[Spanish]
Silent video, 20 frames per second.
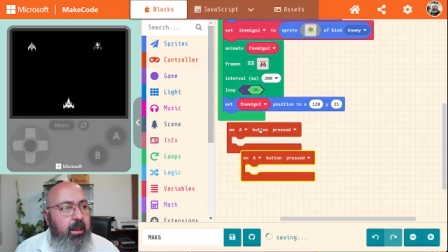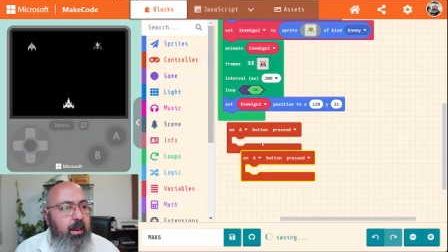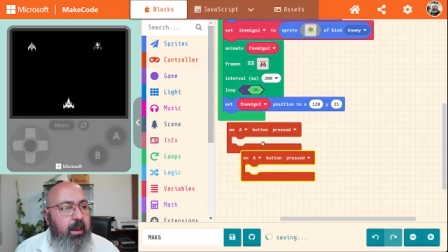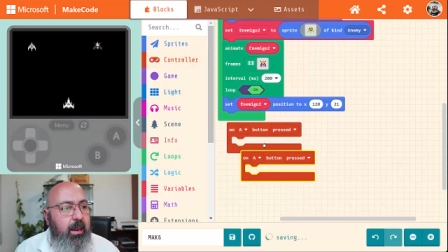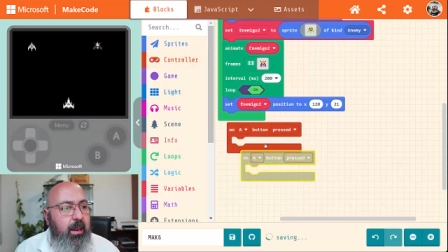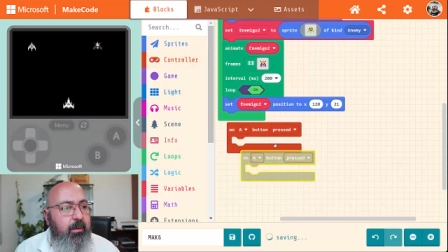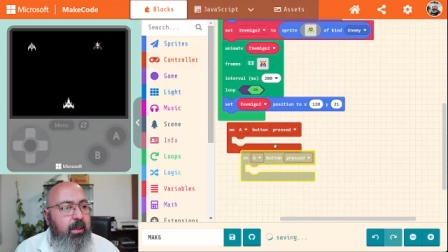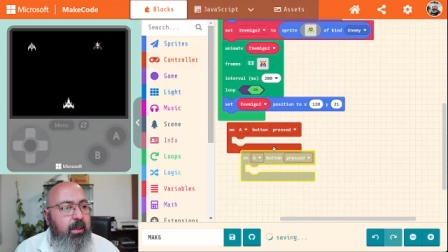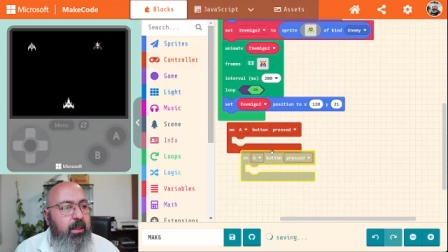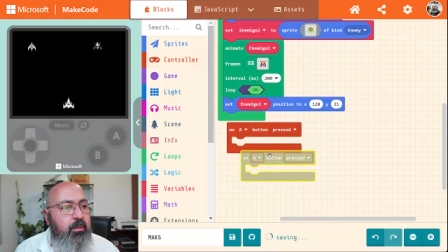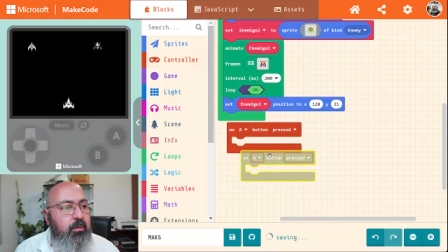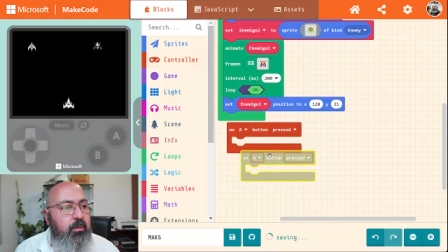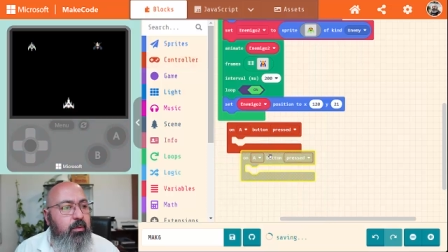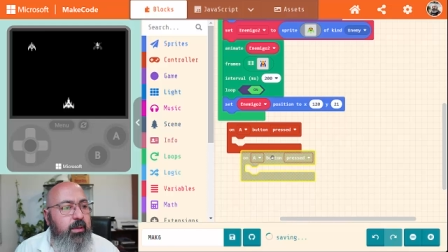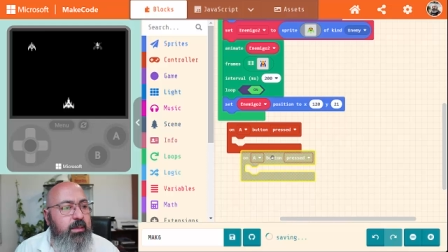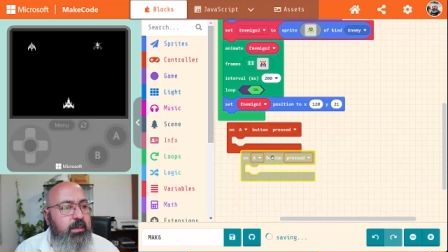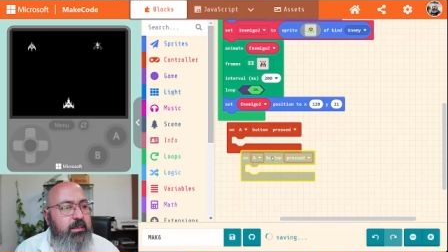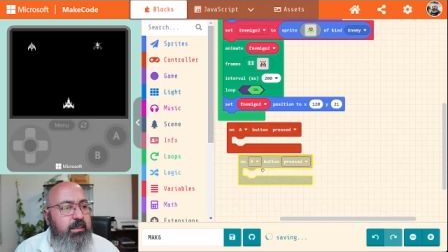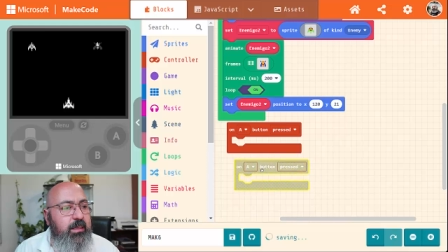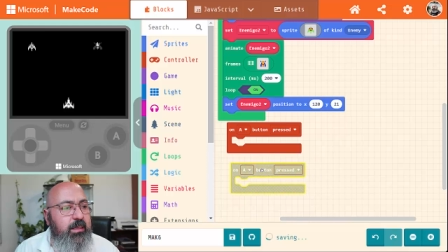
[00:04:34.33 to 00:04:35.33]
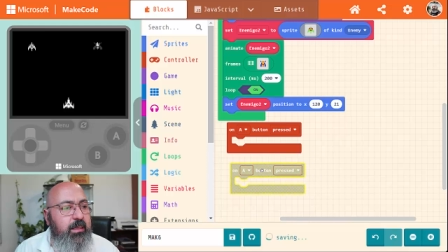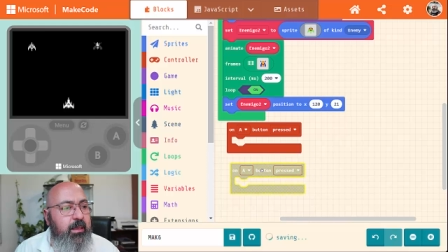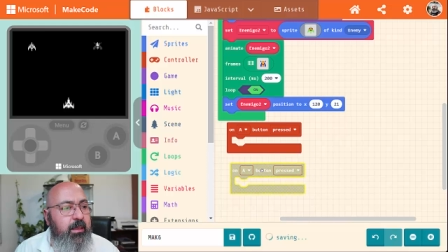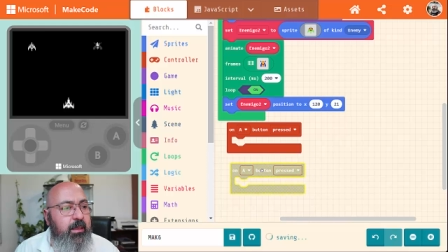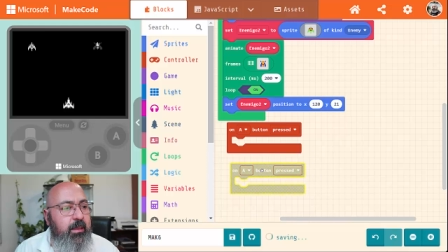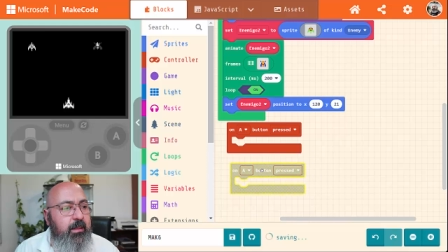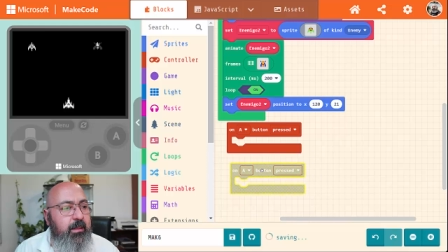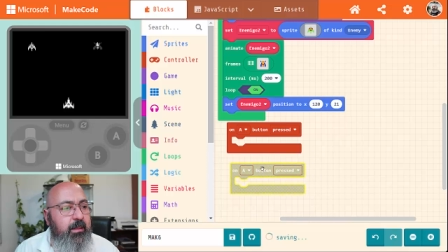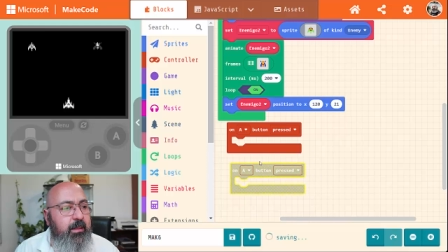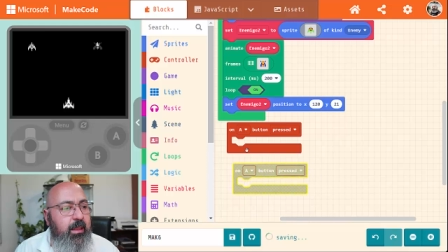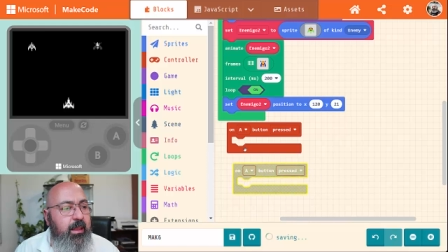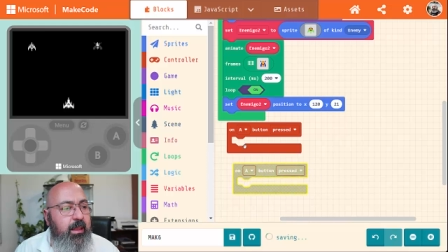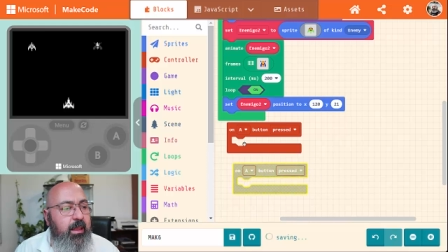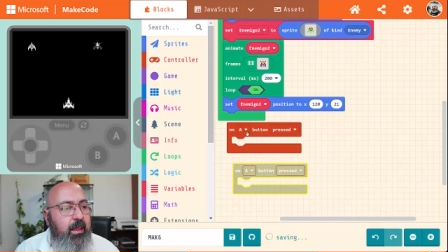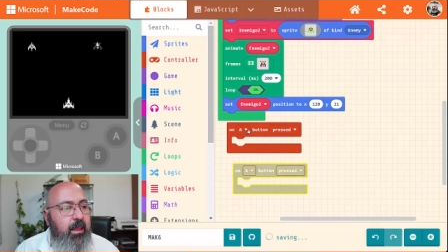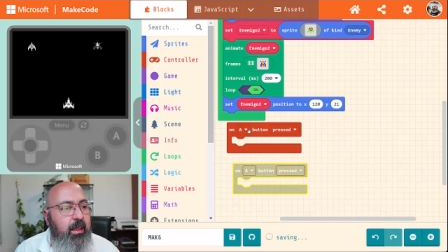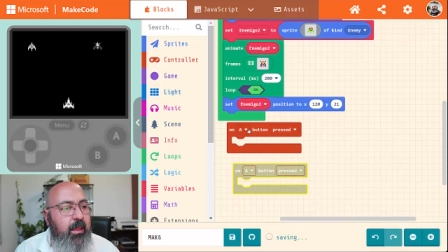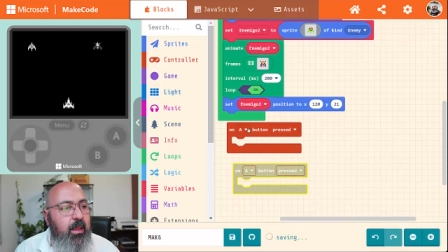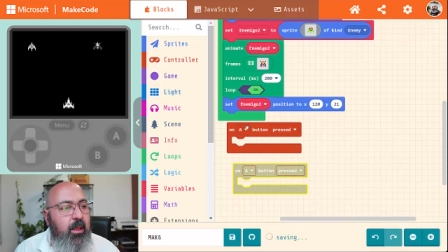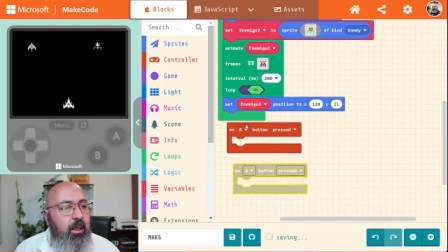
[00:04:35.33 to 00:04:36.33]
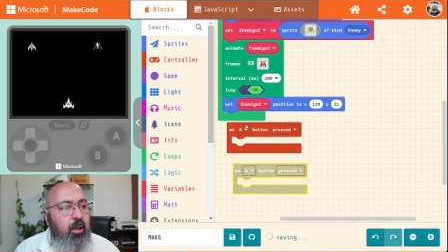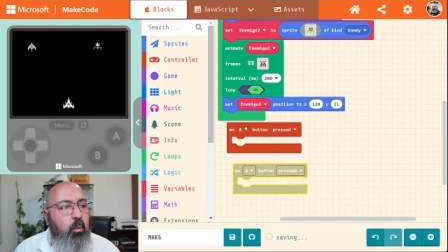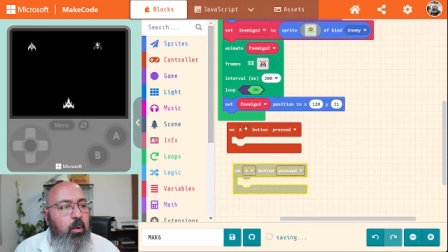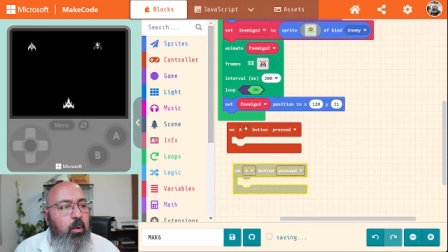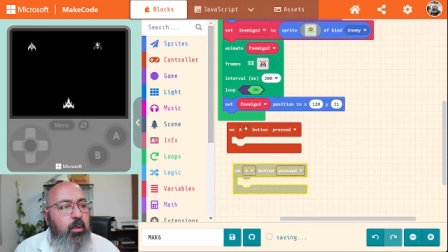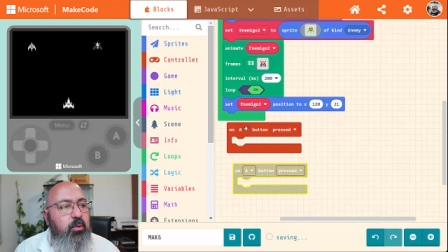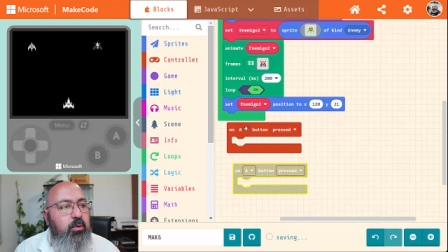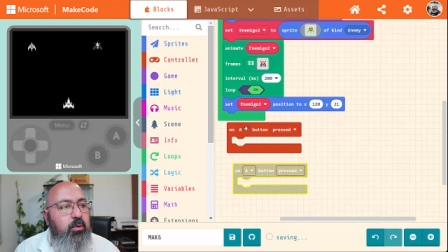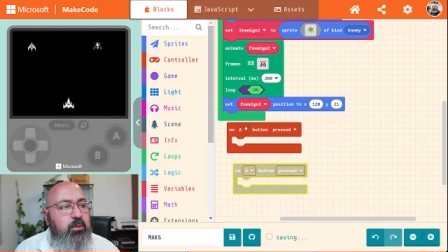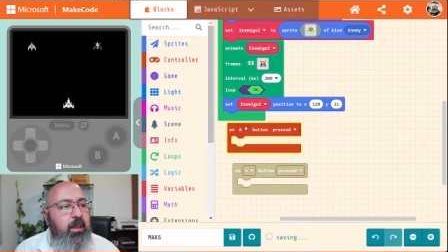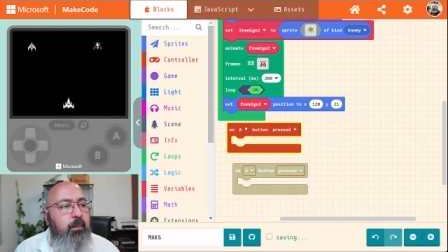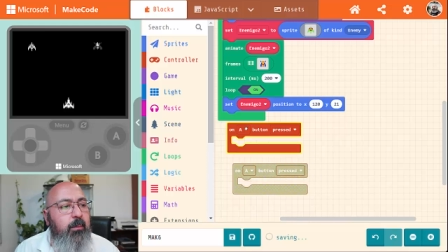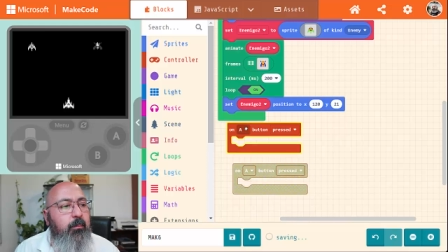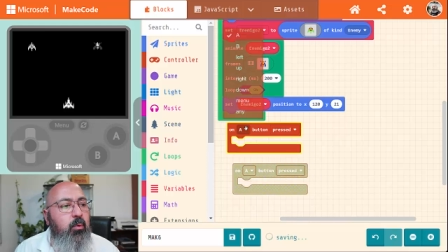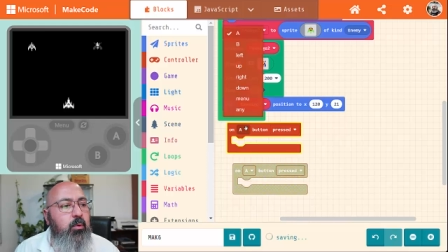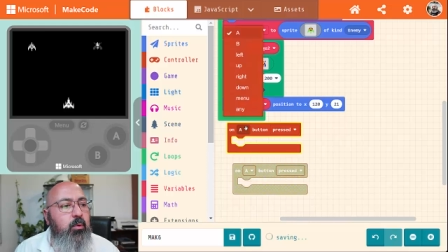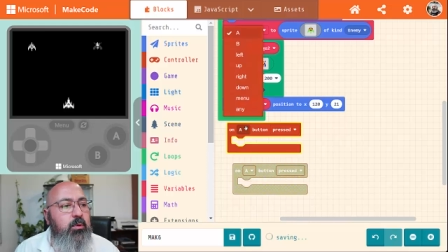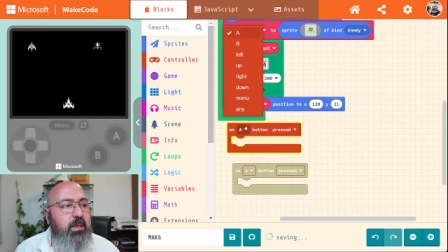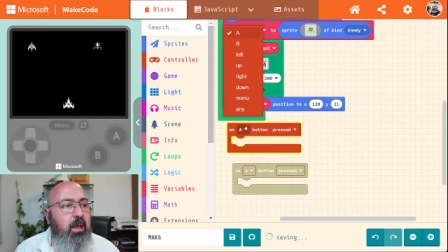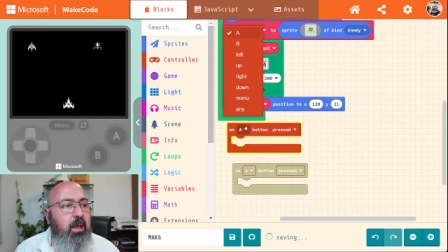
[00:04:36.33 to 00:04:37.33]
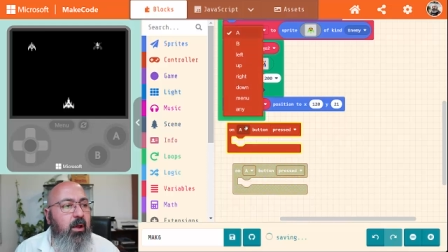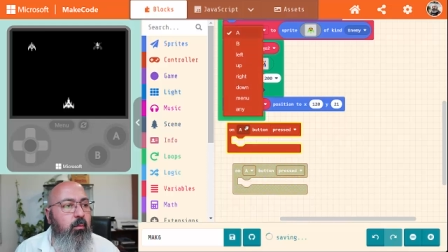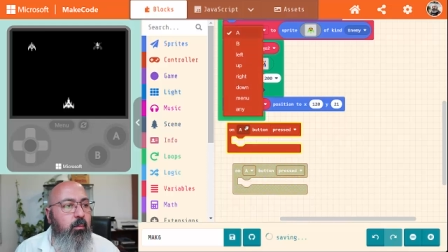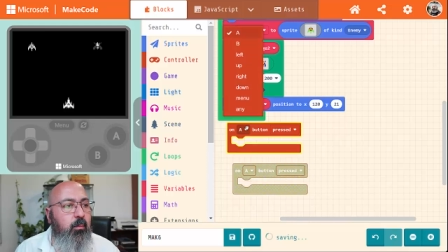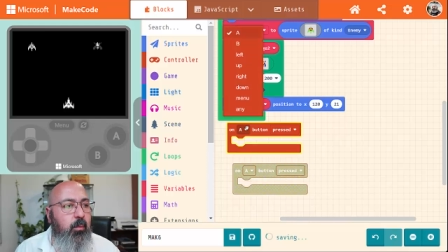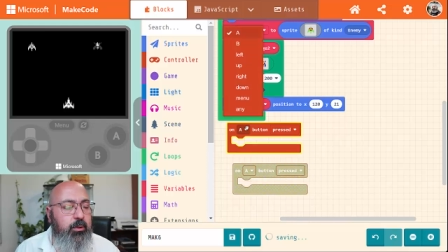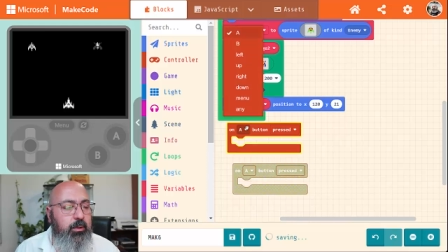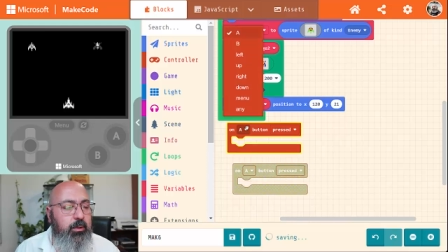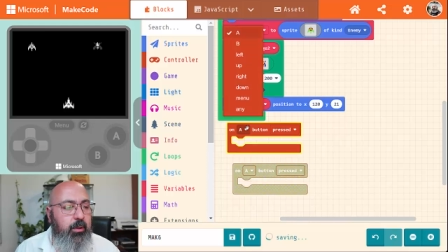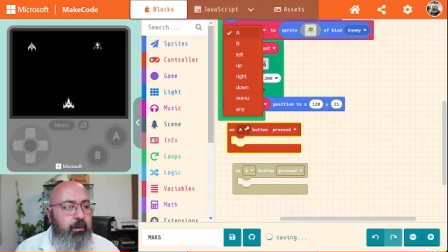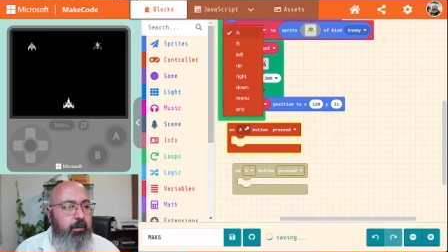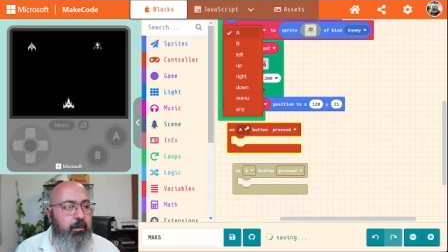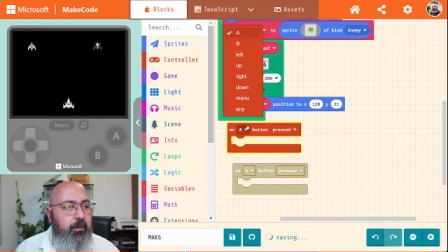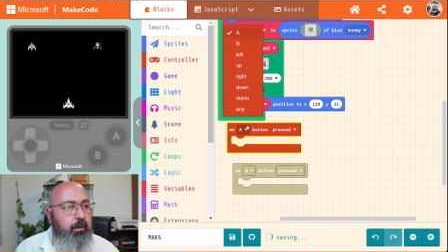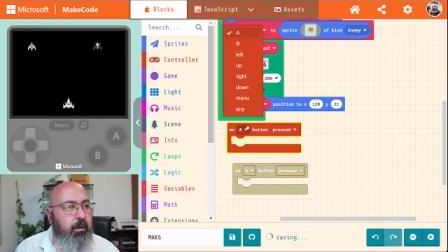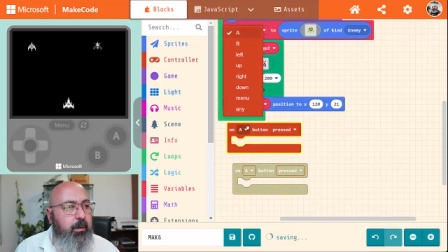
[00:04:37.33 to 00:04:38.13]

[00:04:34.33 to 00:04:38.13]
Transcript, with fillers: evento este de cuando se pulsa un botón.